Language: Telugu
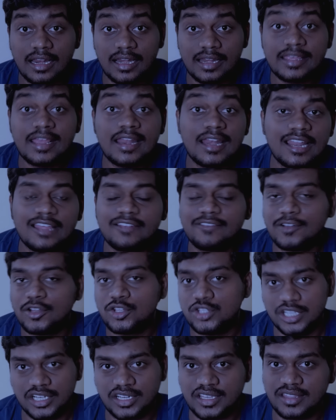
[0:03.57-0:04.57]
రియల్ లైఫ్ లో
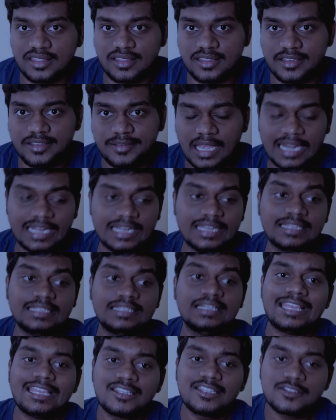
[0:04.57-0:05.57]
జరిగింది అండ్
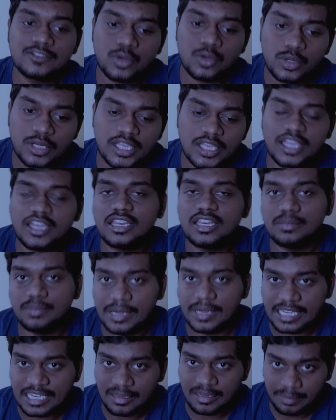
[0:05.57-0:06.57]
ఈ స్టోరీకి నేను
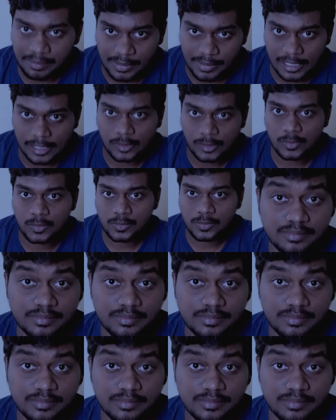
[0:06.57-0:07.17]
పెట్టిన పేరు